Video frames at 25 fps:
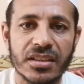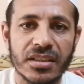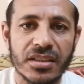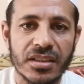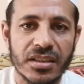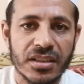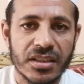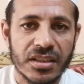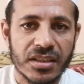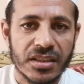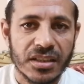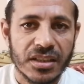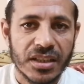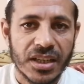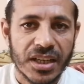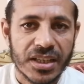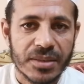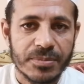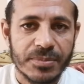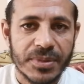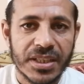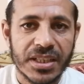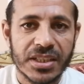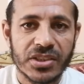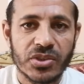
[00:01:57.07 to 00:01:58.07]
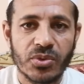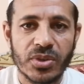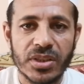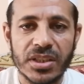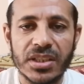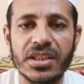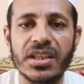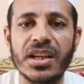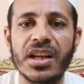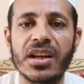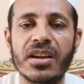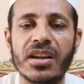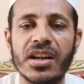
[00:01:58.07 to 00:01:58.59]
آه، أكملت
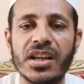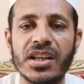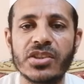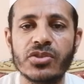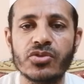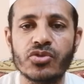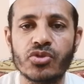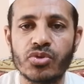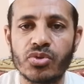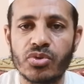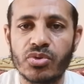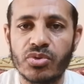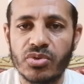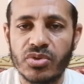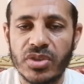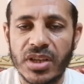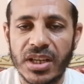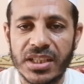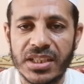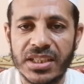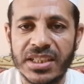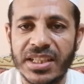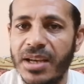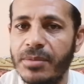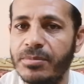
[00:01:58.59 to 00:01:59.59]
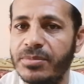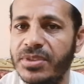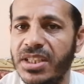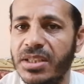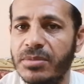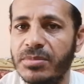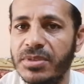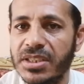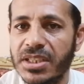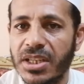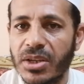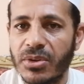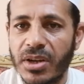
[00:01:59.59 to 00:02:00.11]
وإلا قال انظروا هل لعبدي
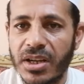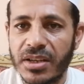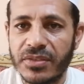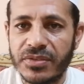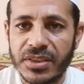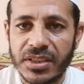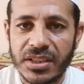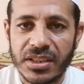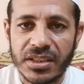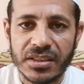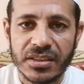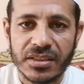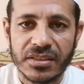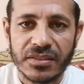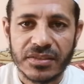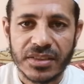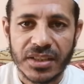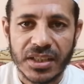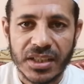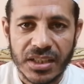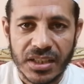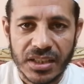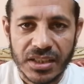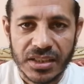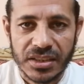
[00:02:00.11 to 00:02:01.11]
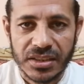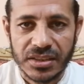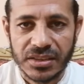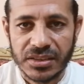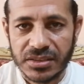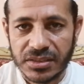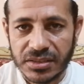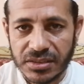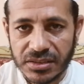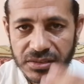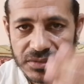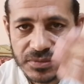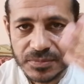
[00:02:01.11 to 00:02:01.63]
من نوافل
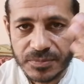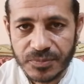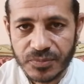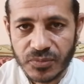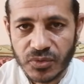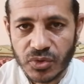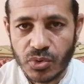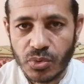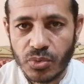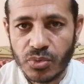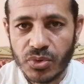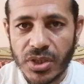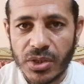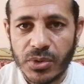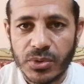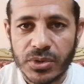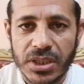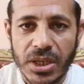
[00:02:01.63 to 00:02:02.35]
فتوضع